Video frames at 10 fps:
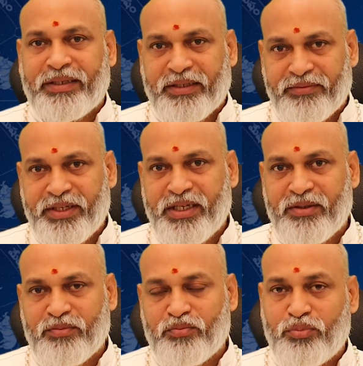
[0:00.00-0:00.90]
రవి
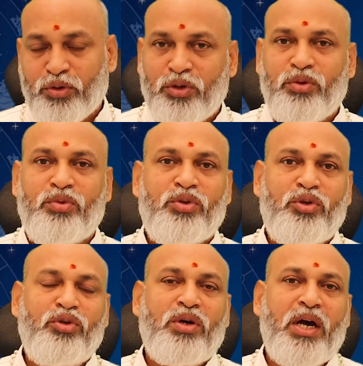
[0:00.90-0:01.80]
బుధుడు
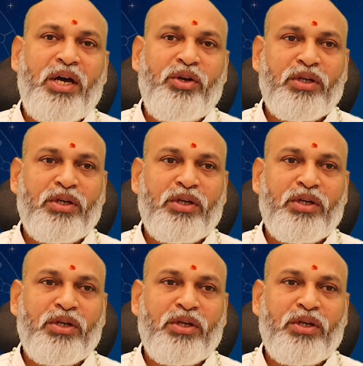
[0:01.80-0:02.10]
ఉంటూ ఆ